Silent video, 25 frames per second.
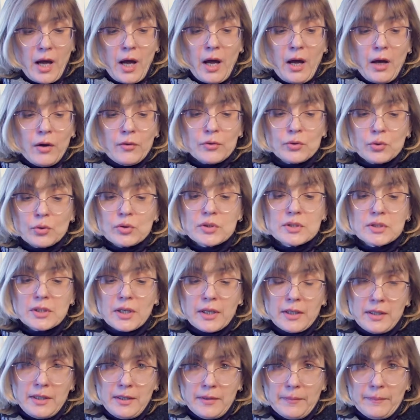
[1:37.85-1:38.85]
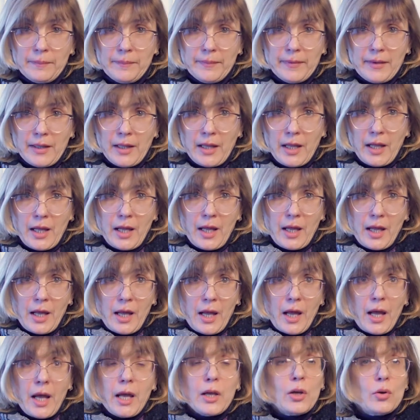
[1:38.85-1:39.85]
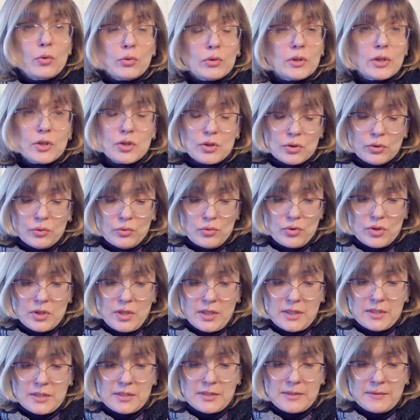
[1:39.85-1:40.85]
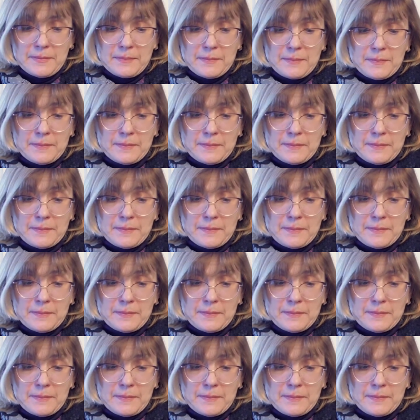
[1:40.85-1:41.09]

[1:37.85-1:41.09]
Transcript: в той стране. И он начал нуждаться.